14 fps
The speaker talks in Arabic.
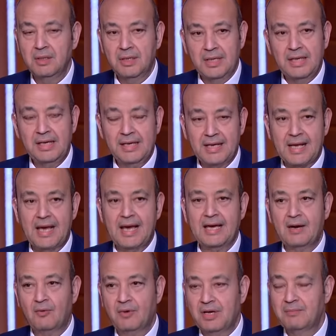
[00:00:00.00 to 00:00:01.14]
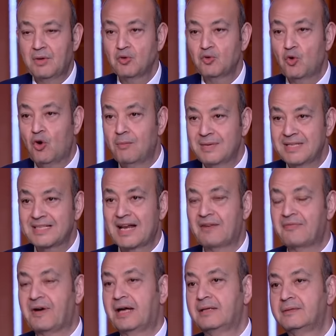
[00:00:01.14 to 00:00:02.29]
إيه الحكاية وإيه الموضوع وماذا
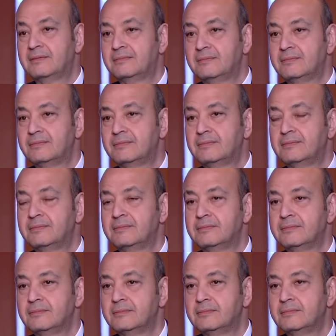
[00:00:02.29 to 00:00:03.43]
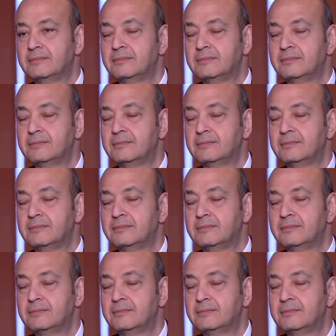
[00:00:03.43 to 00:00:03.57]
نفعل أستاذ